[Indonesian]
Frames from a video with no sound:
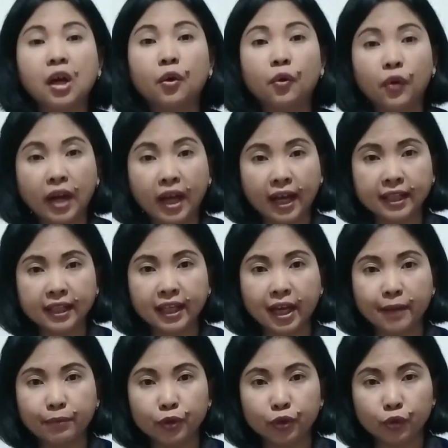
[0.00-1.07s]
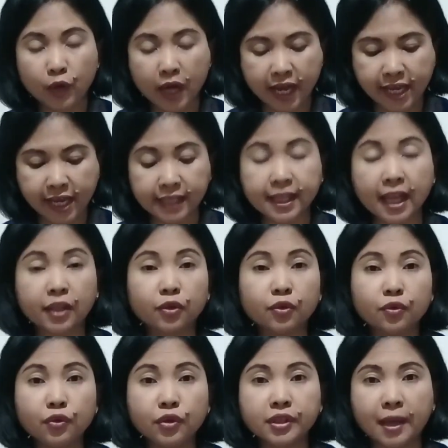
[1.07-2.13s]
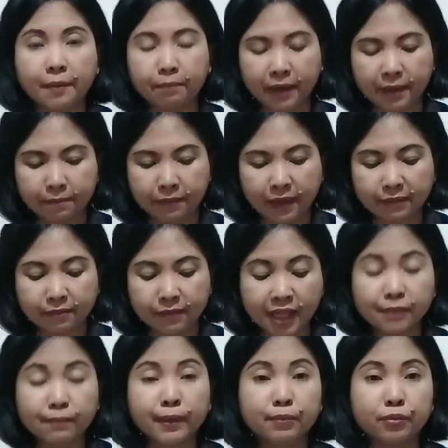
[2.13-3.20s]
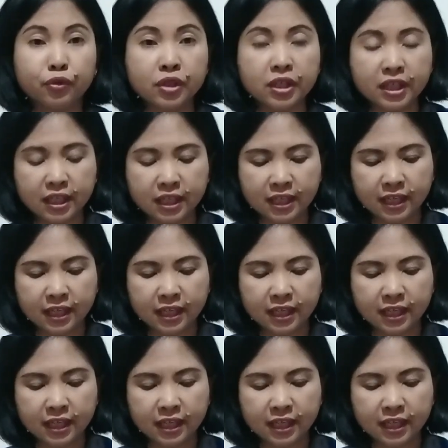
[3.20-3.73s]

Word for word: Ulangan 32 ayat 1 sampai 14 berbunyi,